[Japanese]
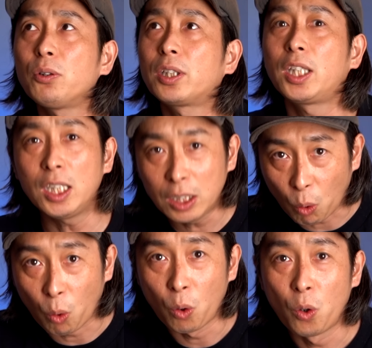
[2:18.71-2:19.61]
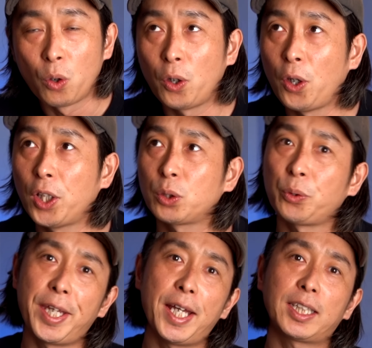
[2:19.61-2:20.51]
のキーをえー、そ
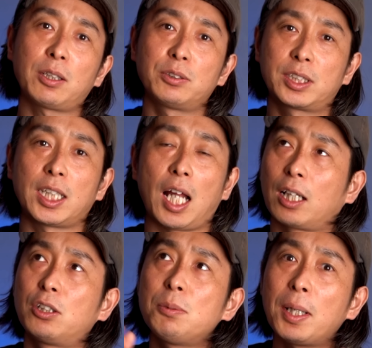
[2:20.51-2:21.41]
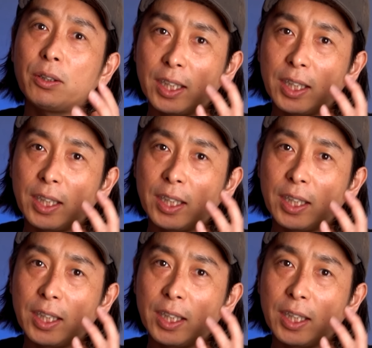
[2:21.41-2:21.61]
のエアタグつけて、あ、車の